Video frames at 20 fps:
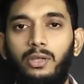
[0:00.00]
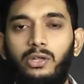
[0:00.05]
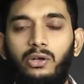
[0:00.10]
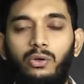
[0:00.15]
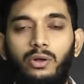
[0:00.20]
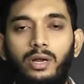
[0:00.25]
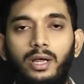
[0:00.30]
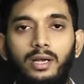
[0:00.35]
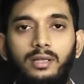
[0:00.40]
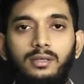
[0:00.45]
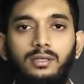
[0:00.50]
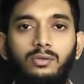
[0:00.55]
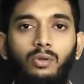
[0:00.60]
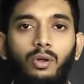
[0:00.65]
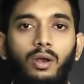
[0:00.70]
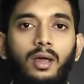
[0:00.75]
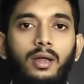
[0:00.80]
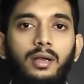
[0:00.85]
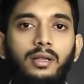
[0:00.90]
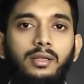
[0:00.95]
பதினோராயிரம் ஆயிரத்தி
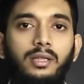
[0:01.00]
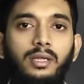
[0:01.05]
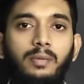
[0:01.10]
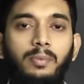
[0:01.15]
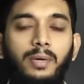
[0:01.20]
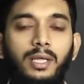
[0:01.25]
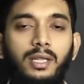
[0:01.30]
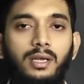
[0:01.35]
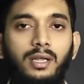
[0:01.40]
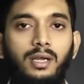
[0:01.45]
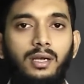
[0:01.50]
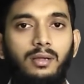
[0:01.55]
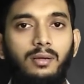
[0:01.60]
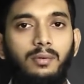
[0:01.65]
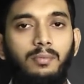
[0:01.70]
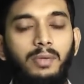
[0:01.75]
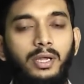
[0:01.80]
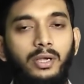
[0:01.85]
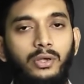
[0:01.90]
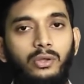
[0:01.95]
தொள்ளாயிரத்தி
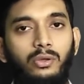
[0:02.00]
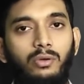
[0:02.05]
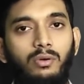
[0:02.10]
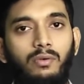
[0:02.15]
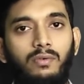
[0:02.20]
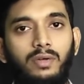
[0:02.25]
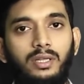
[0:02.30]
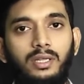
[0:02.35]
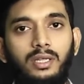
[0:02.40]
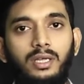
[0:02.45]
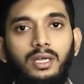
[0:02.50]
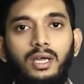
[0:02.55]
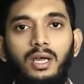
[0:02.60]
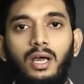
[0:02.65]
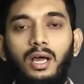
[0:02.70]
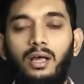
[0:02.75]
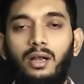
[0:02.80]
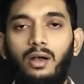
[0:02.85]
பதினேழு பிடியூவை வந்து